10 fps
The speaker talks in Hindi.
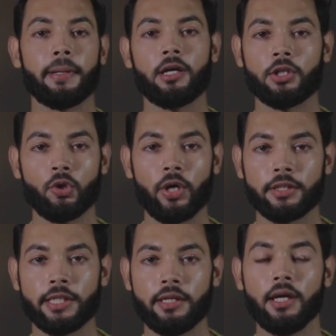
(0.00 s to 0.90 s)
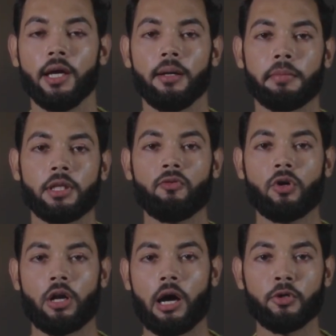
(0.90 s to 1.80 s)
कपड़े गंदे हो जाते हैं मतलब वो
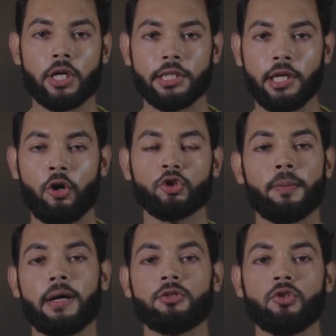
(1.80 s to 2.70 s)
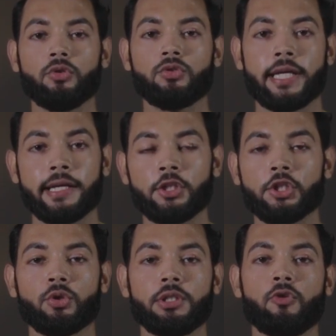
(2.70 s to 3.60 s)
ख़राब हो जाते हैं और उसके बाद जो सेकंड
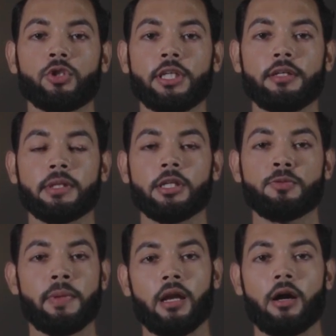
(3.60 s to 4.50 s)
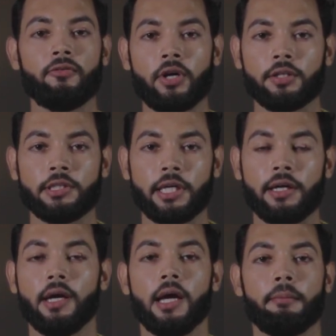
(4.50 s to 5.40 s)
चीज़ होती है वो होती है मतलब स्मेल काफ़ी आती है
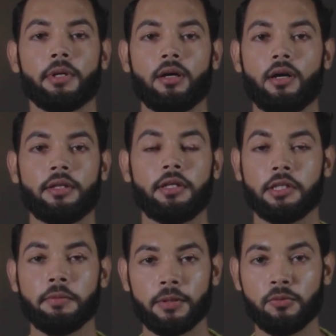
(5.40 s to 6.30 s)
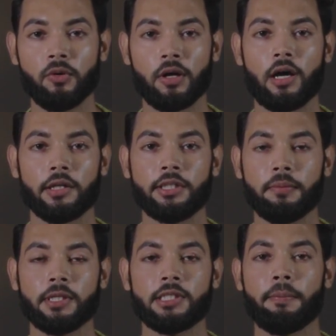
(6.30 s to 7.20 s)
मतलब गंदी गंदी बदबू वगैरह आती है
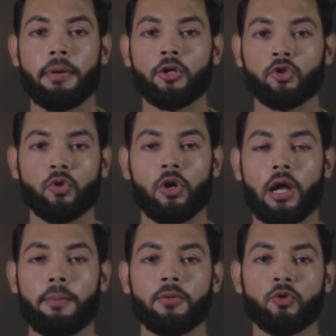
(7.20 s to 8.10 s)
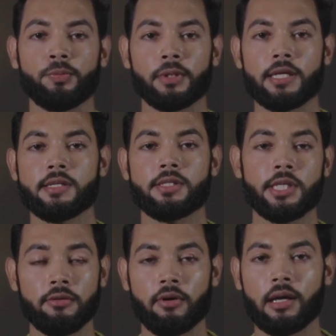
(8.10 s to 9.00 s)
आप किसी पास हो और आपको कुछ मतलब ऐसा
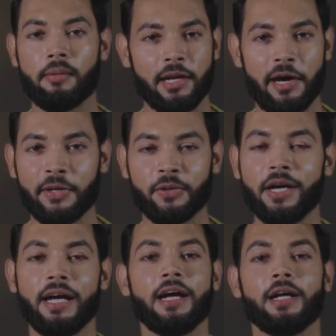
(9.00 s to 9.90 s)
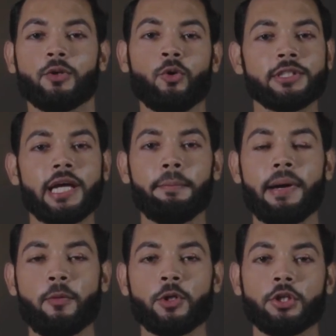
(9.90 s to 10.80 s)
सीन वगैरह बना रहे हो तो उस टाइम पर
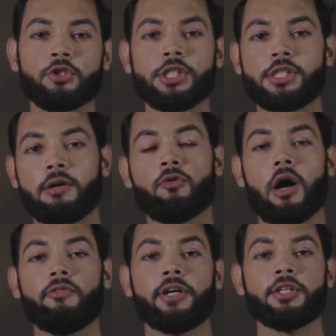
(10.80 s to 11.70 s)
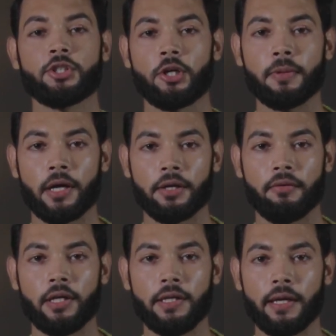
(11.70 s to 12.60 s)
आपको ये जो चीज़ है ना वो काफ़ी डिस्टर्ब करने
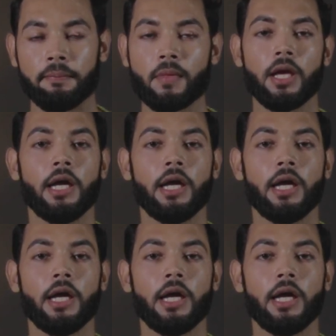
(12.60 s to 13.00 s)
वाली है